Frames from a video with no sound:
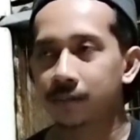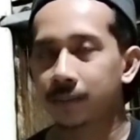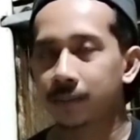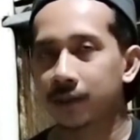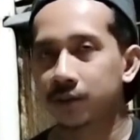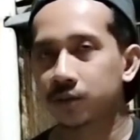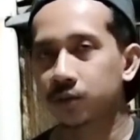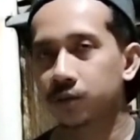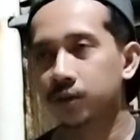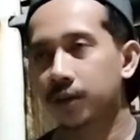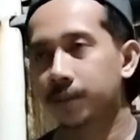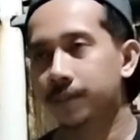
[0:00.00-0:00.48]

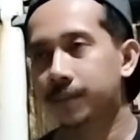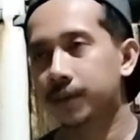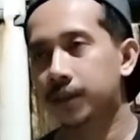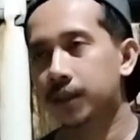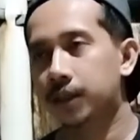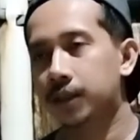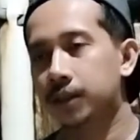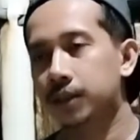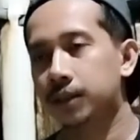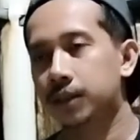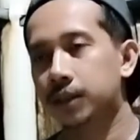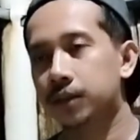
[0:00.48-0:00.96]
Maksudnya
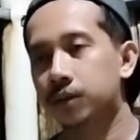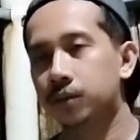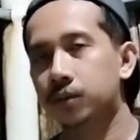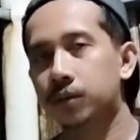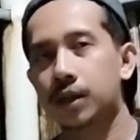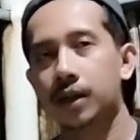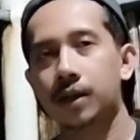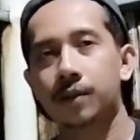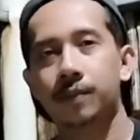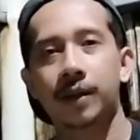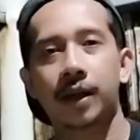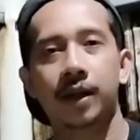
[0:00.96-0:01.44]
peneliti
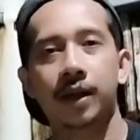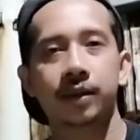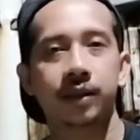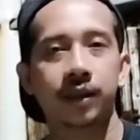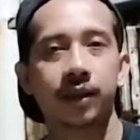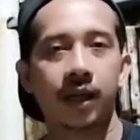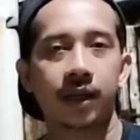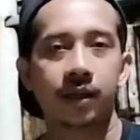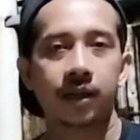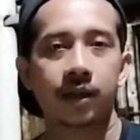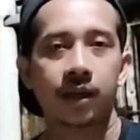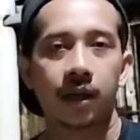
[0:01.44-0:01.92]
itu dalam
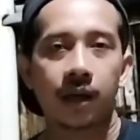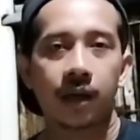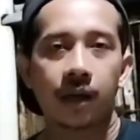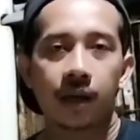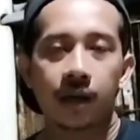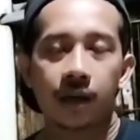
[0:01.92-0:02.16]
artian